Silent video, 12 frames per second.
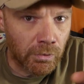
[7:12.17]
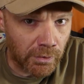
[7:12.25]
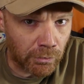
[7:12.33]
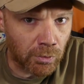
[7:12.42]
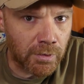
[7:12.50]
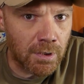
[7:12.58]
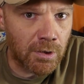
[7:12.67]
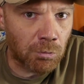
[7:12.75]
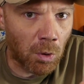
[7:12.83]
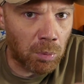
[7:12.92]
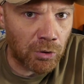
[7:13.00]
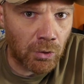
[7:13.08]
C'est ce qu'utilise
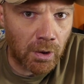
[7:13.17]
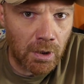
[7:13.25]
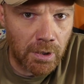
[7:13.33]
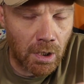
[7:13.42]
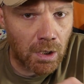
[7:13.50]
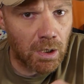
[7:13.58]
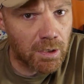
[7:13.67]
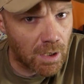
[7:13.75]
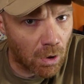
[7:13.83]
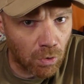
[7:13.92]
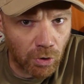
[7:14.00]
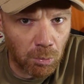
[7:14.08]
mon pote Aurélien et il n'y
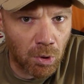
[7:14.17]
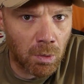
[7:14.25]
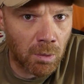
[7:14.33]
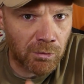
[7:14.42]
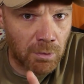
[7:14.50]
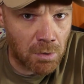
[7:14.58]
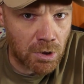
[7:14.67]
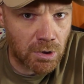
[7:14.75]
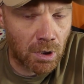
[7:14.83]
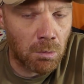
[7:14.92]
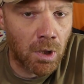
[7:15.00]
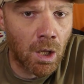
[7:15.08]
a aucun problème, ça marche
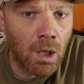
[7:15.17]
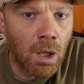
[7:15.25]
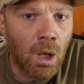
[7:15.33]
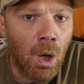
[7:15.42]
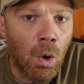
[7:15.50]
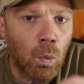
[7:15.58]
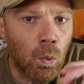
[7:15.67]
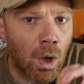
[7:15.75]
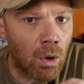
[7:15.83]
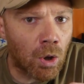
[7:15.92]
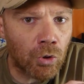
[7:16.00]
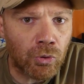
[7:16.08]
très bien. Ou
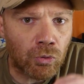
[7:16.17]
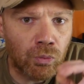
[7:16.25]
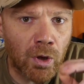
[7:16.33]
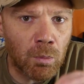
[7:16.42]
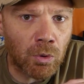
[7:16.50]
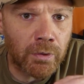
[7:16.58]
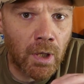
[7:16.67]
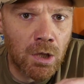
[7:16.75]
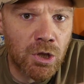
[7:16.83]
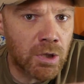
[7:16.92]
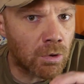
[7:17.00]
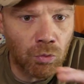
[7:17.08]
alors sur tous les
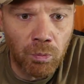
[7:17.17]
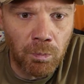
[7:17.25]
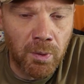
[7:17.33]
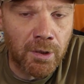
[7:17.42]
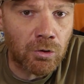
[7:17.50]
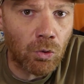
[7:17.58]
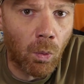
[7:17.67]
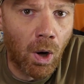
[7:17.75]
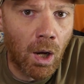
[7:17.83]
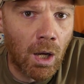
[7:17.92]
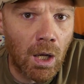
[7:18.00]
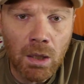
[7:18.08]
montages type Pic
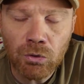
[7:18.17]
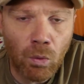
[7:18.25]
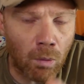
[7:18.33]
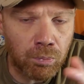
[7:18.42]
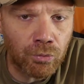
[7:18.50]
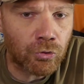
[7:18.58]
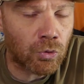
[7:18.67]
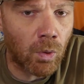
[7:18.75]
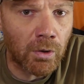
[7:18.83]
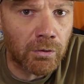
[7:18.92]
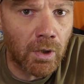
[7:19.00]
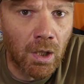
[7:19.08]
3, 3 pouces
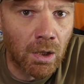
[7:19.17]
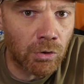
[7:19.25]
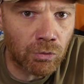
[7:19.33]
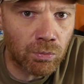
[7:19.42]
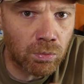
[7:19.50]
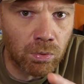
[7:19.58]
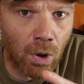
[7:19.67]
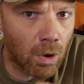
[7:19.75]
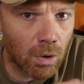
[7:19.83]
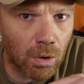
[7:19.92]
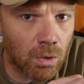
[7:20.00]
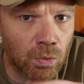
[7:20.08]
3S
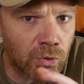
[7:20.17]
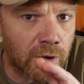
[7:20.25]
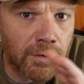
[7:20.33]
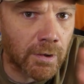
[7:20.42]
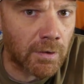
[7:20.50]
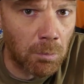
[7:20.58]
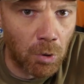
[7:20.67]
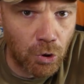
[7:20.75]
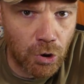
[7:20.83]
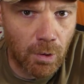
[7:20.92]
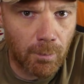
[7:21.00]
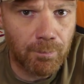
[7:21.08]
euh, ou, ce qui s'en
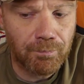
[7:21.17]
approche.